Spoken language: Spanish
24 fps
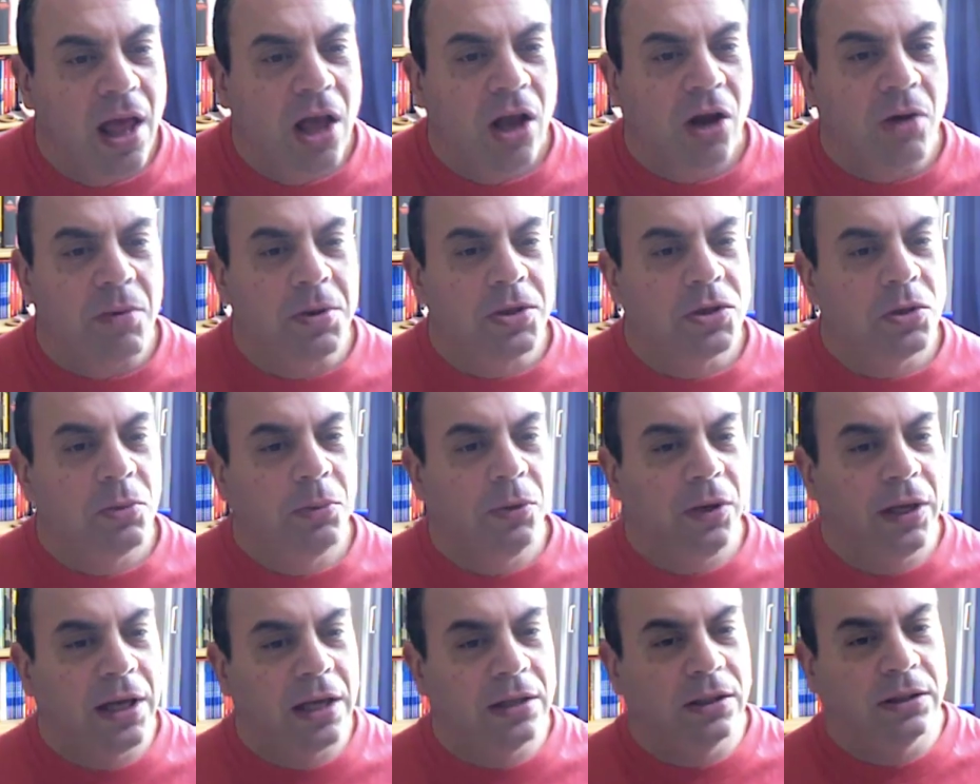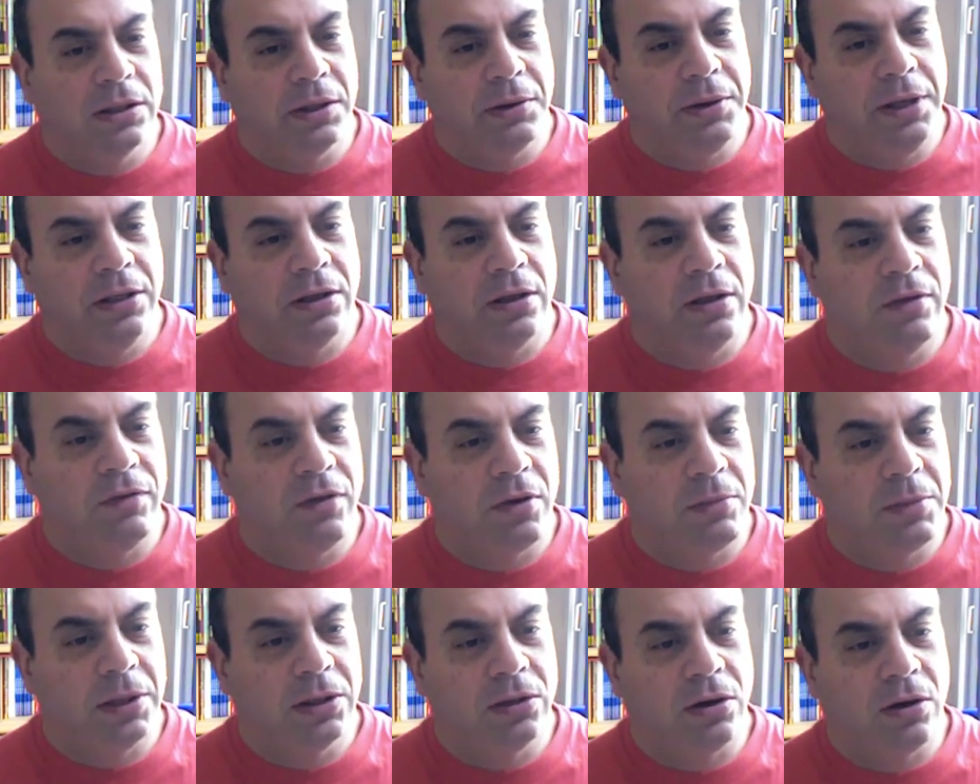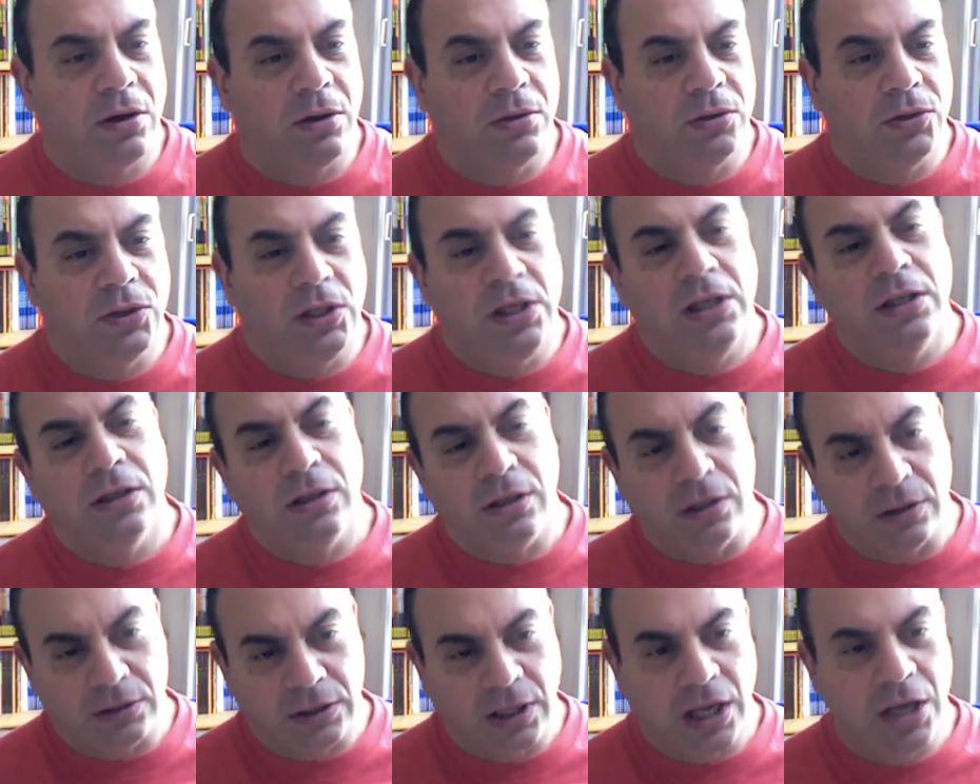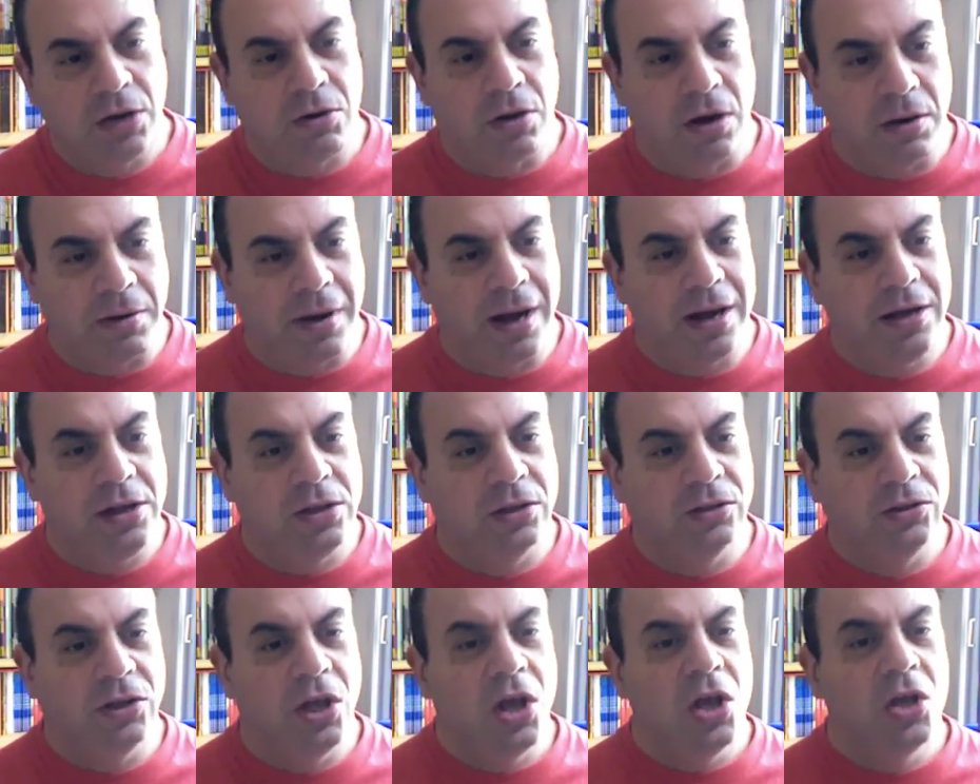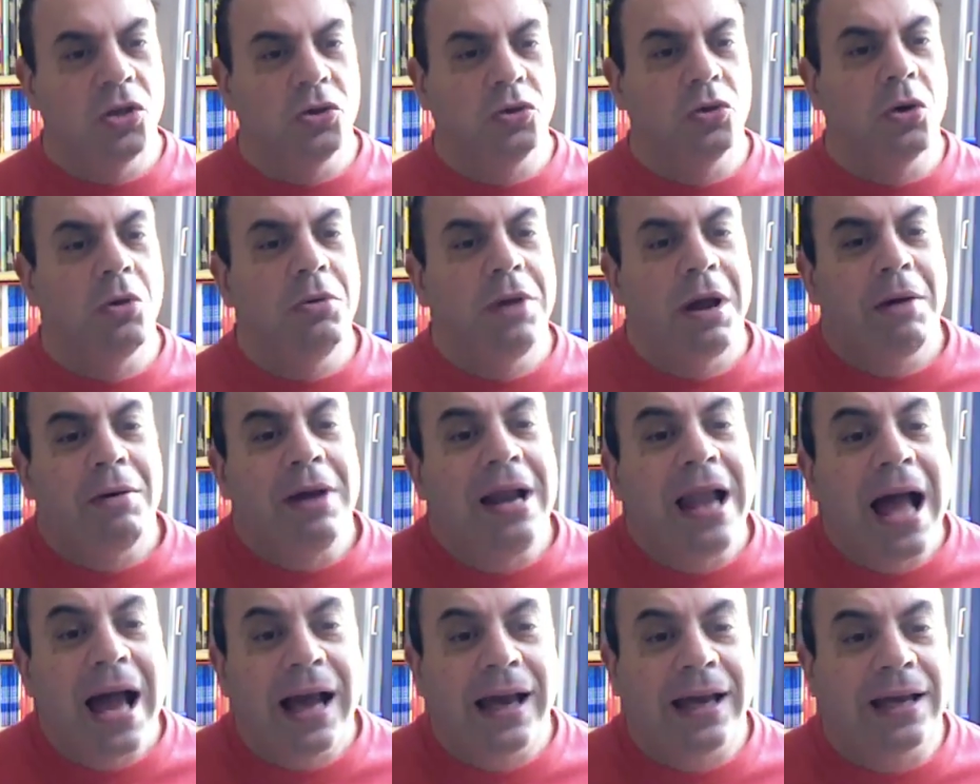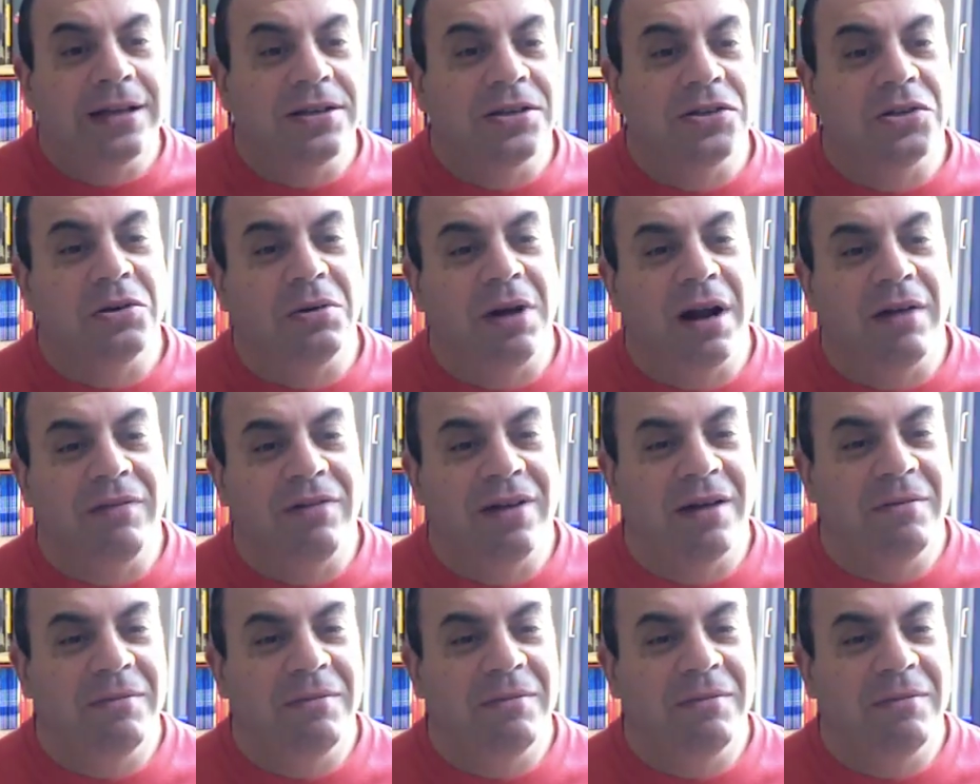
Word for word: comenzó publicando tebeitos de formato reducido, los tengo a varios. Su obra Velázquez sobre el